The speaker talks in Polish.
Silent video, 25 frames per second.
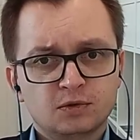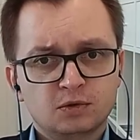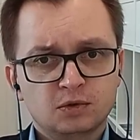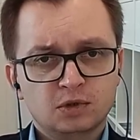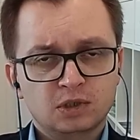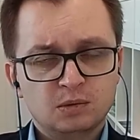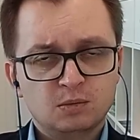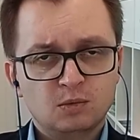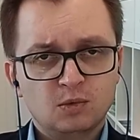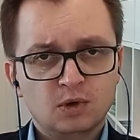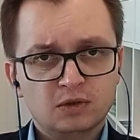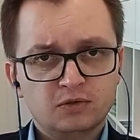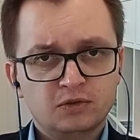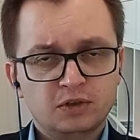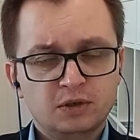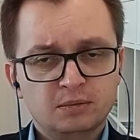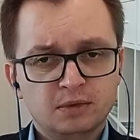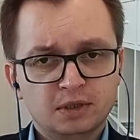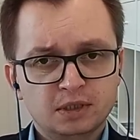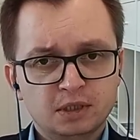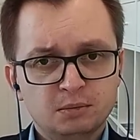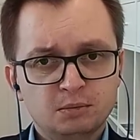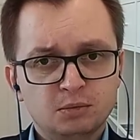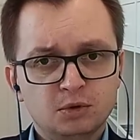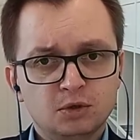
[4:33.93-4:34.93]
którym łatwiej
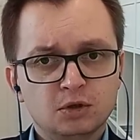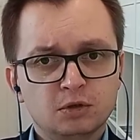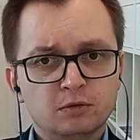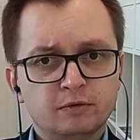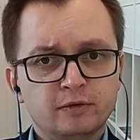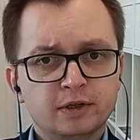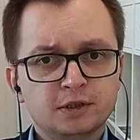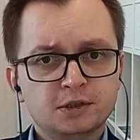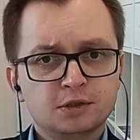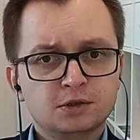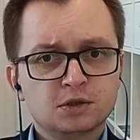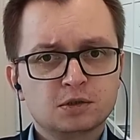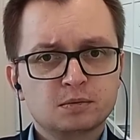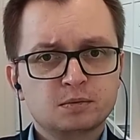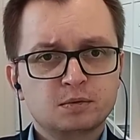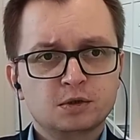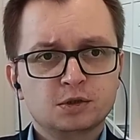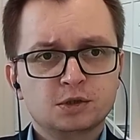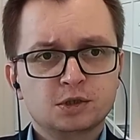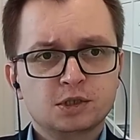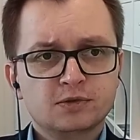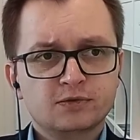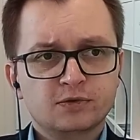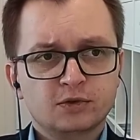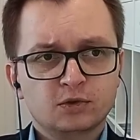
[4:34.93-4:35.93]
manipulować, to
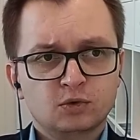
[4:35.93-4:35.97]
społeczeństwo,